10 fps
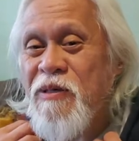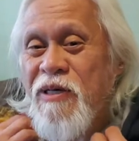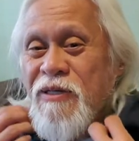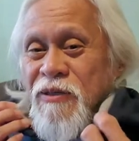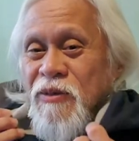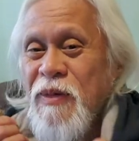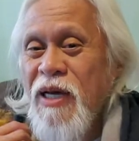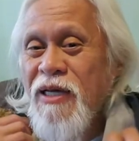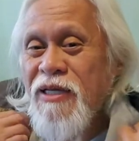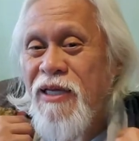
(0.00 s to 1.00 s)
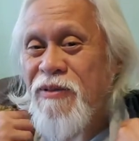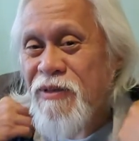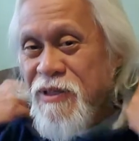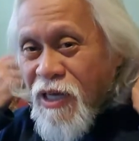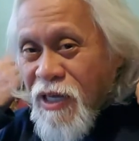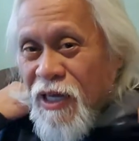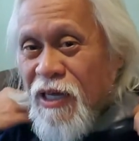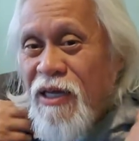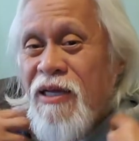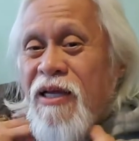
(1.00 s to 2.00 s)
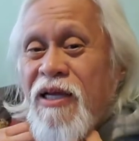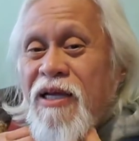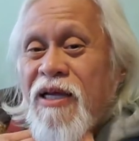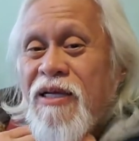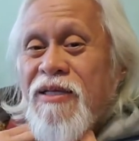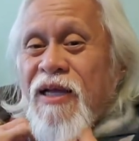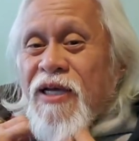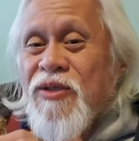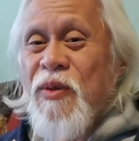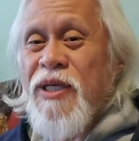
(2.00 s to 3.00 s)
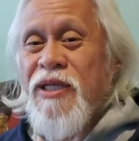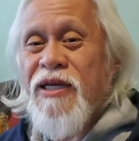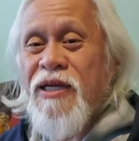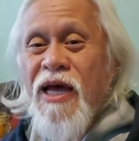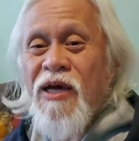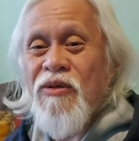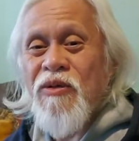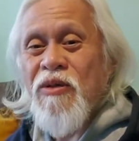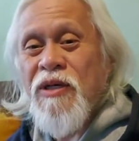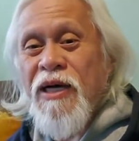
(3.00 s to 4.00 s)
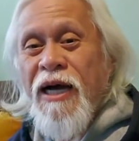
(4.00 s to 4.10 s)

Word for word: mga tropa. Ito, naka, naka-sweater na ako.